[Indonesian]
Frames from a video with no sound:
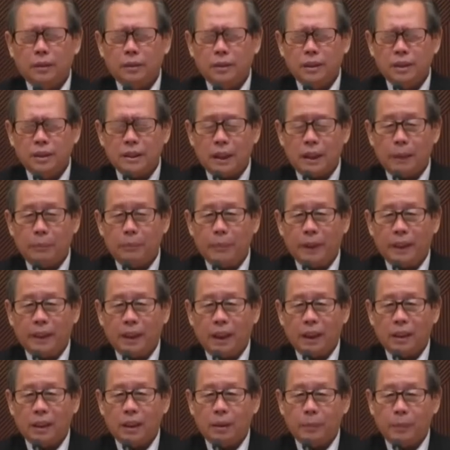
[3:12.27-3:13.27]

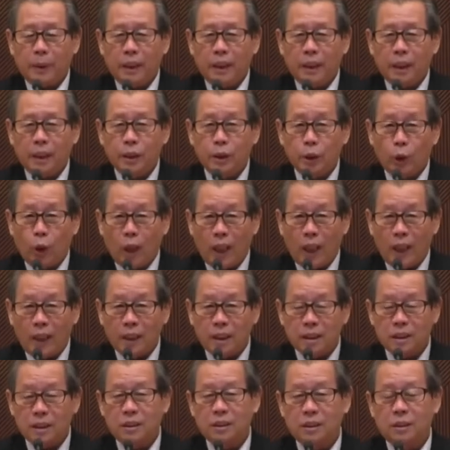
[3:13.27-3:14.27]
disampaikan kepada
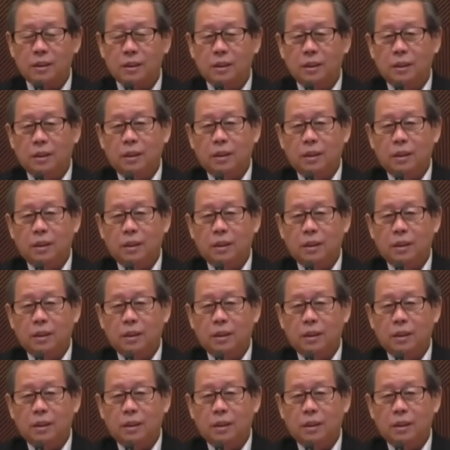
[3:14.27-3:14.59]
Yohanes.